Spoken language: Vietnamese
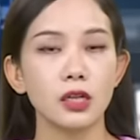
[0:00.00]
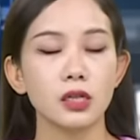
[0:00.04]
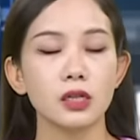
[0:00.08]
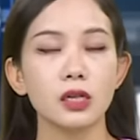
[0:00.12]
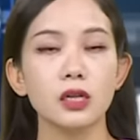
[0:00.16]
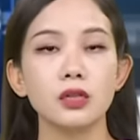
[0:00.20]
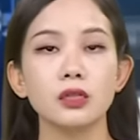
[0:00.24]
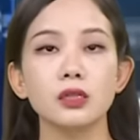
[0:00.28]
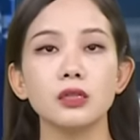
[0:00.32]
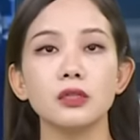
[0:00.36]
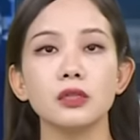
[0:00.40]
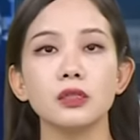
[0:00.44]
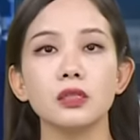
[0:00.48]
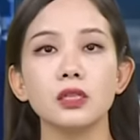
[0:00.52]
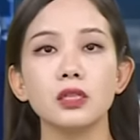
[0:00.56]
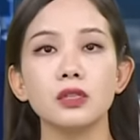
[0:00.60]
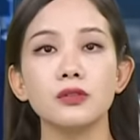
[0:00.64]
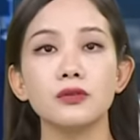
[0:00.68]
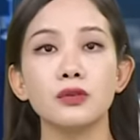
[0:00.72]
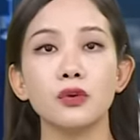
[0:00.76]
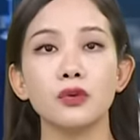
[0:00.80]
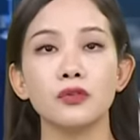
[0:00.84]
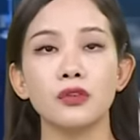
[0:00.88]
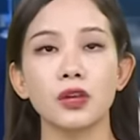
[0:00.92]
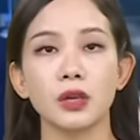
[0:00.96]
Đơn cử như
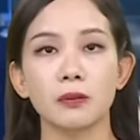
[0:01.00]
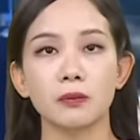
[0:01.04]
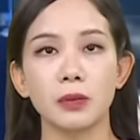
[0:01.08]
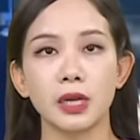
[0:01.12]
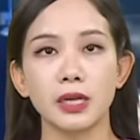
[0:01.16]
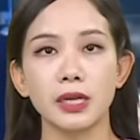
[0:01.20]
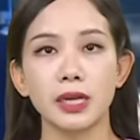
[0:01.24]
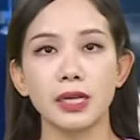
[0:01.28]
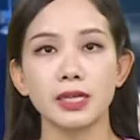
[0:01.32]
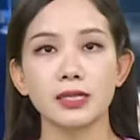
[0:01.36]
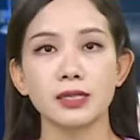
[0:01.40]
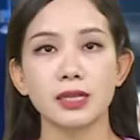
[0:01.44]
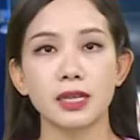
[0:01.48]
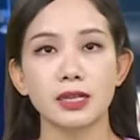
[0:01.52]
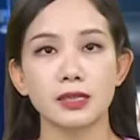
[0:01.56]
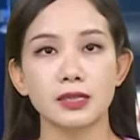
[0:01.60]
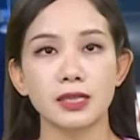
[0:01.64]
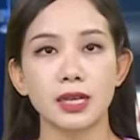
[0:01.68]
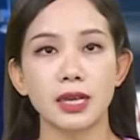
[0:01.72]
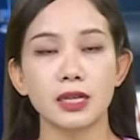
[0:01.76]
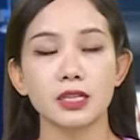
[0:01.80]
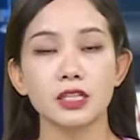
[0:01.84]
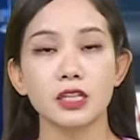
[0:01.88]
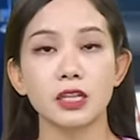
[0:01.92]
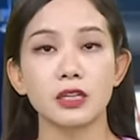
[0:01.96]
vụ việc mới đây xảy
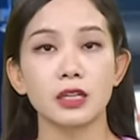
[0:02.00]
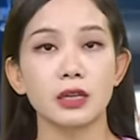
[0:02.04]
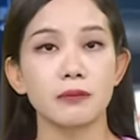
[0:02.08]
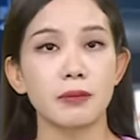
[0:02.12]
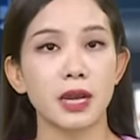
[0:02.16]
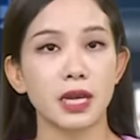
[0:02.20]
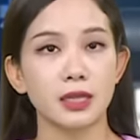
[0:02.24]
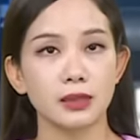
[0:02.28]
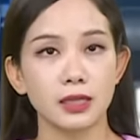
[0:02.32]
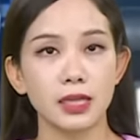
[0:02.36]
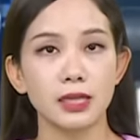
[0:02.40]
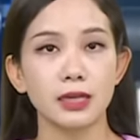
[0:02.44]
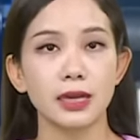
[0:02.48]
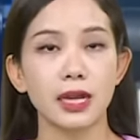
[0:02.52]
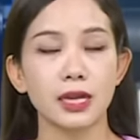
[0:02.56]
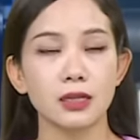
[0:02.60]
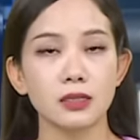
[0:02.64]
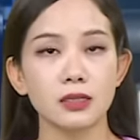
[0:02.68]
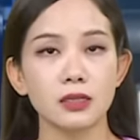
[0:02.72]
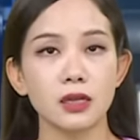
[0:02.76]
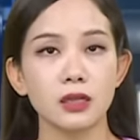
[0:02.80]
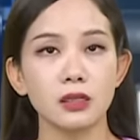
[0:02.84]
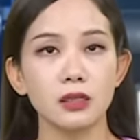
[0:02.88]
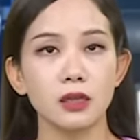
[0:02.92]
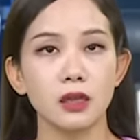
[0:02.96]
ra trên địa bàn tỉnh Lạng
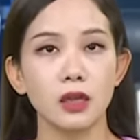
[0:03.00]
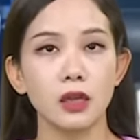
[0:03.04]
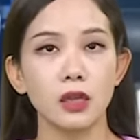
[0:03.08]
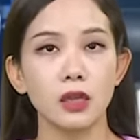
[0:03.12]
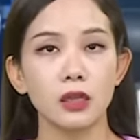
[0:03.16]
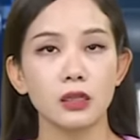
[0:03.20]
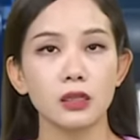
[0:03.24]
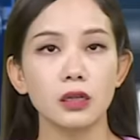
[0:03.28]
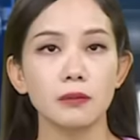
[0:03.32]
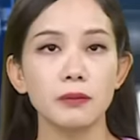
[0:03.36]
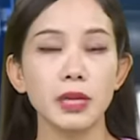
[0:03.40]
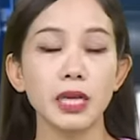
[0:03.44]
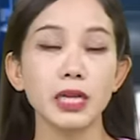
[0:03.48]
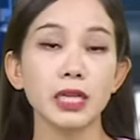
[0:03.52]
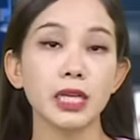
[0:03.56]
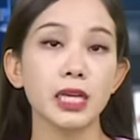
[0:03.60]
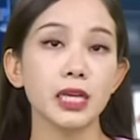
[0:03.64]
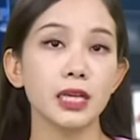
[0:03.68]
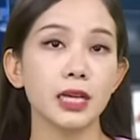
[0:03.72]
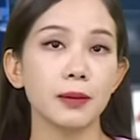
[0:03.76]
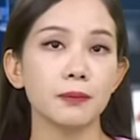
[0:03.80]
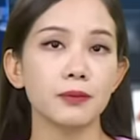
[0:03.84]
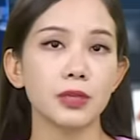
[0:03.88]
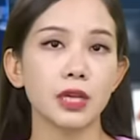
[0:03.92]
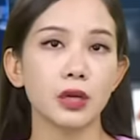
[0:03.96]
Sơn, được biết khi
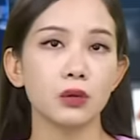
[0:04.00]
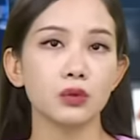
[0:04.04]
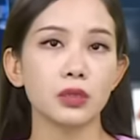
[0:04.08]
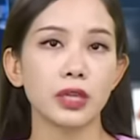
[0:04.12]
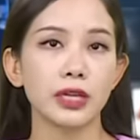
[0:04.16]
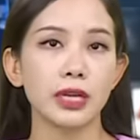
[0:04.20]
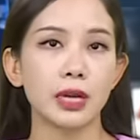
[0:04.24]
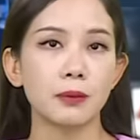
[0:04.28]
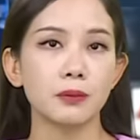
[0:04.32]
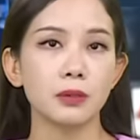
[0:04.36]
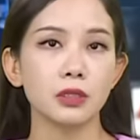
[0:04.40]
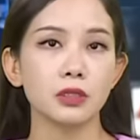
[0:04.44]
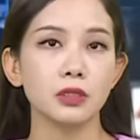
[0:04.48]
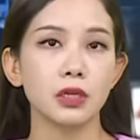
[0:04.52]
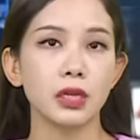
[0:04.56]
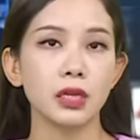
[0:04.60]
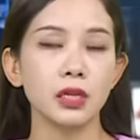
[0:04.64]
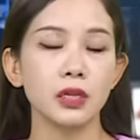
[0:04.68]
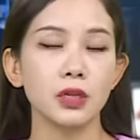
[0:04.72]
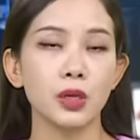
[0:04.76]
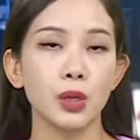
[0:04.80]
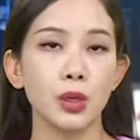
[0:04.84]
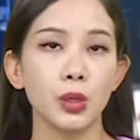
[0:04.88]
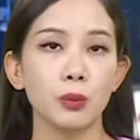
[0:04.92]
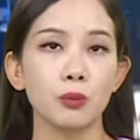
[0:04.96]
gặp nhau tại đám cưới,
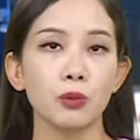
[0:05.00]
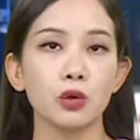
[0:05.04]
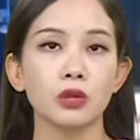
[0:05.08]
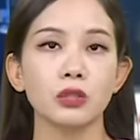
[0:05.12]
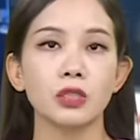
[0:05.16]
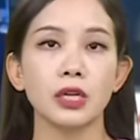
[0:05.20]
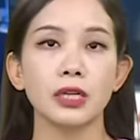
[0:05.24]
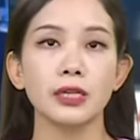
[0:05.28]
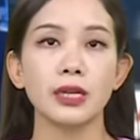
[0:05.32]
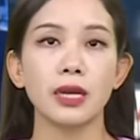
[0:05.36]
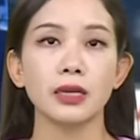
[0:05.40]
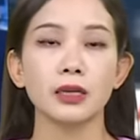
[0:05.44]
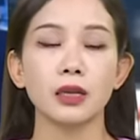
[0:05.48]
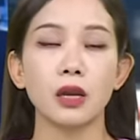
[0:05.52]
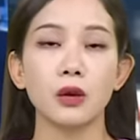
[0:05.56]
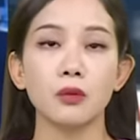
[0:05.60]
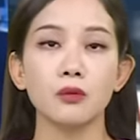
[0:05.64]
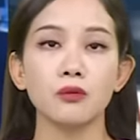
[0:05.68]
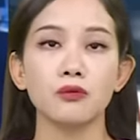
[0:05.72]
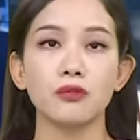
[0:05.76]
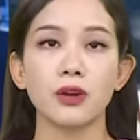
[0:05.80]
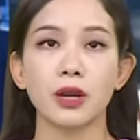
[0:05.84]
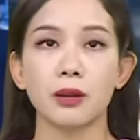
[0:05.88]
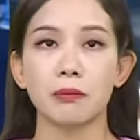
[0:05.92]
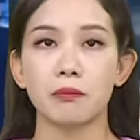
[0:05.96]
một người đàn
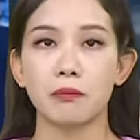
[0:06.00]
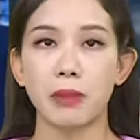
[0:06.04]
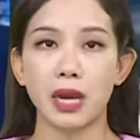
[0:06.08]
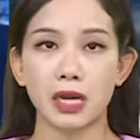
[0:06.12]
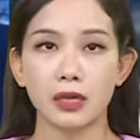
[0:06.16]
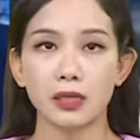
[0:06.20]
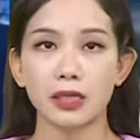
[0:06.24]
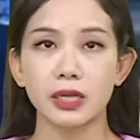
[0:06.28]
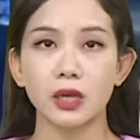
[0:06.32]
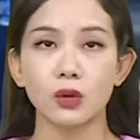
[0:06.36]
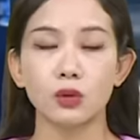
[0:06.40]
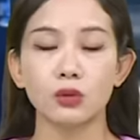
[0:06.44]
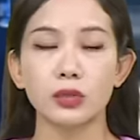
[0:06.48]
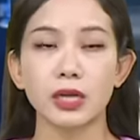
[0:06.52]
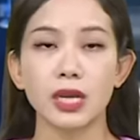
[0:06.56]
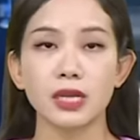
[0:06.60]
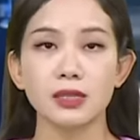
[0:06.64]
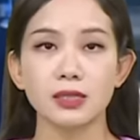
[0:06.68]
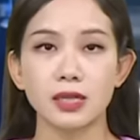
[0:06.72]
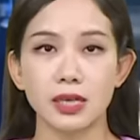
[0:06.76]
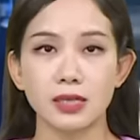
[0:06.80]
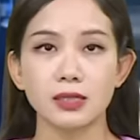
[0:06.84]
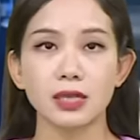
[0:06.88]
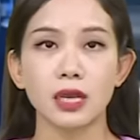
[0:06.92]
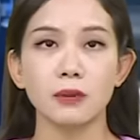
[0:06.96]
ông và bạn nhậu đã
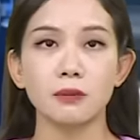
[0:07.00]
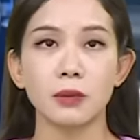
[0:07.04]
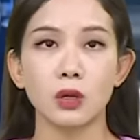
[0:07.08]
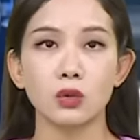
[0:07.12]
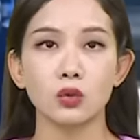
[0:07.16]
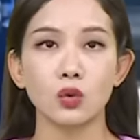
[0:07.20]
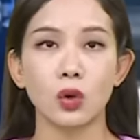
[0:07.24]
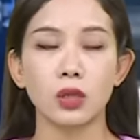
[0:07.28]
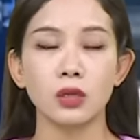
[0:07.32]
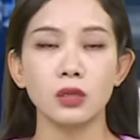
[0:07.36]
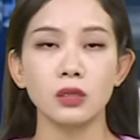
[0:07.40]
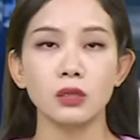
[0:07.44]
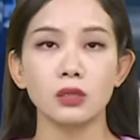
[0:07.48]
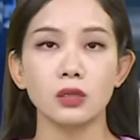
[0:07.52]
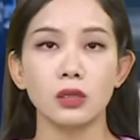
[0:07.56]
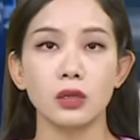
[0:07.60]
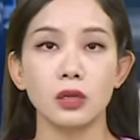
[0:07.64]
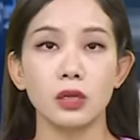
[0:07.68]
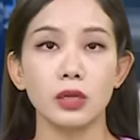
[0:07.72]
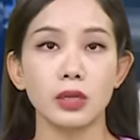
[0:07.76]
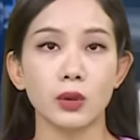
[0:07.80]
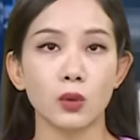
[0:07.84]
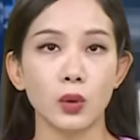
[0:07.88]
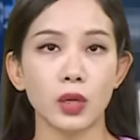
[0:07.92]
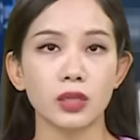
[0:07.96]
xảy ra mâu thuẫn,
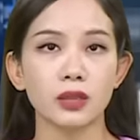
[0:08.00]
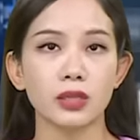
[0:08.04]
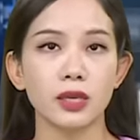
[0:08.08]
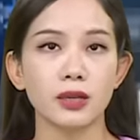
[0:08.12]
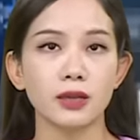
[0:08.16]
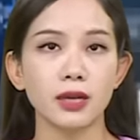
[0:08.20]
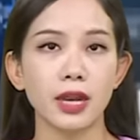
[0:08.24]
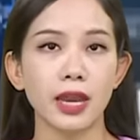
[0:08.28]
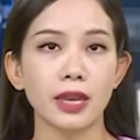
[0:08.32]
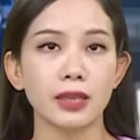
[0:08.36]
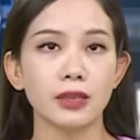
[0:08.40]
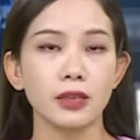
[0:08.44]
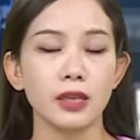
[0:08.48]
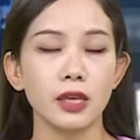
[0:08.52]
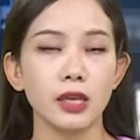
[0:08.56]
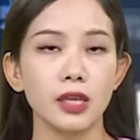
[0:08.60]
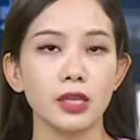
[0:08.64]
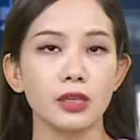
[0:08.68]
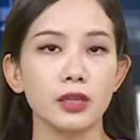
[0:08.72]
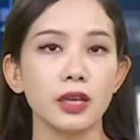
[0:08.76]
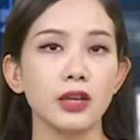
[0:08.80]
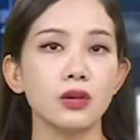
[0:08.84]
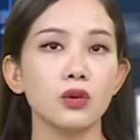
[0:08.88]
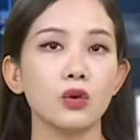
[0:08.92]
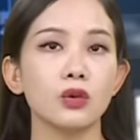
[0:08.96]
lời qua tiếng lại,
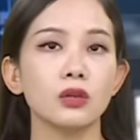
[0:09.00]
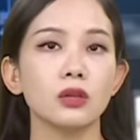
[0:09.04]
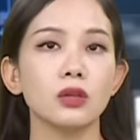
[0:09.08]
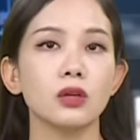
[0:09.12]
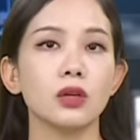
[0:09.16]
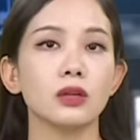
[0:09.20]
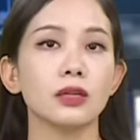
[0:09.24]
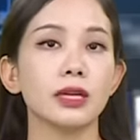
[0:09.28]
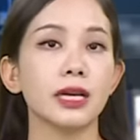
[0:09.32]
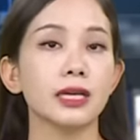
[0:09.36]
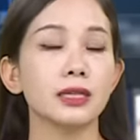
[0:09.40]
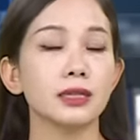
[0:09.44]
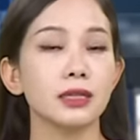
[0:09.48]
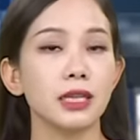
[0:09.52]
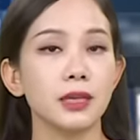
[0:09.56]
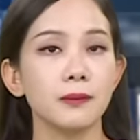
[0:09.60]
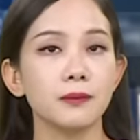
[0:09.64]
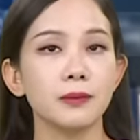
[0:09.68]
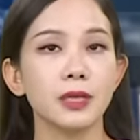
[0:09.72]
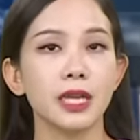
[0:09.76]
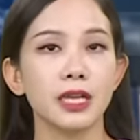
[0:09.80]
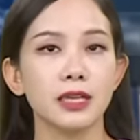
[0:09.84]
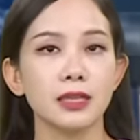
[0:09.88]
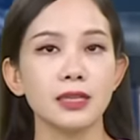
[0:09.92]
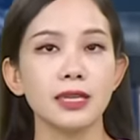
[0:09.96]
nên đối tượng đã
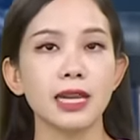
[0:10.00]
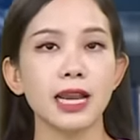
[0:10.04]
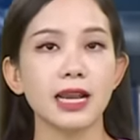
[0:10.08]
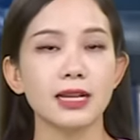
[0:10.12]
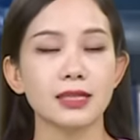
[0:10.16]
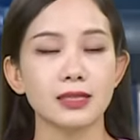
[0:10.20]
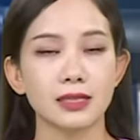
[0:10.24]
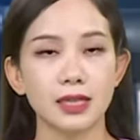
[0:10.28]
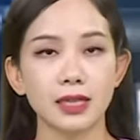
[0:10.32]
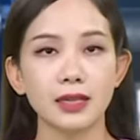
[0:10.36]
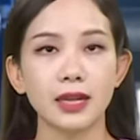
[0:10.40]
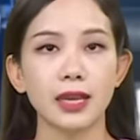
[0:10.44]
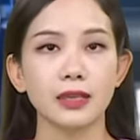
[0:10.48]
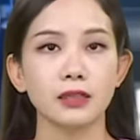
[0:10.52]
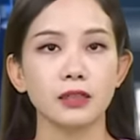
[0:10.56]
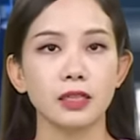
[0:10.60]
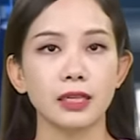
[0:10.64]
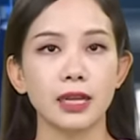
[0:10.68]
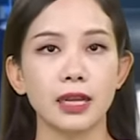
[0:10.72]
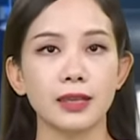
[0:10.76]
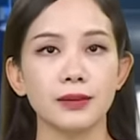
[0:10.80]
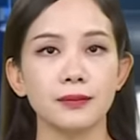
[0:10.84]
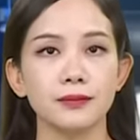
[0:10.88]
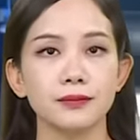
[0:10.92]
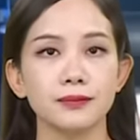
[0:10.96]
tìm đến nhà sát hại người
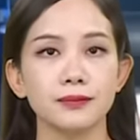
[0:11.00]
này.